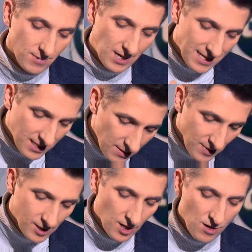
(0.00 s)
Raz
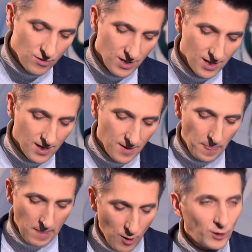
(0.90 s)
rymy są,
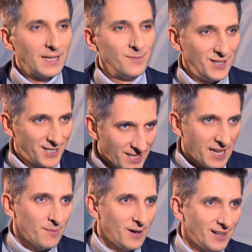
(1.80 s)
potem ich
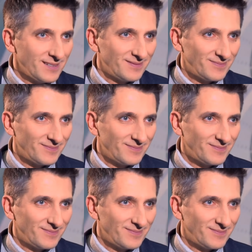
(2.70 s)
nie ma.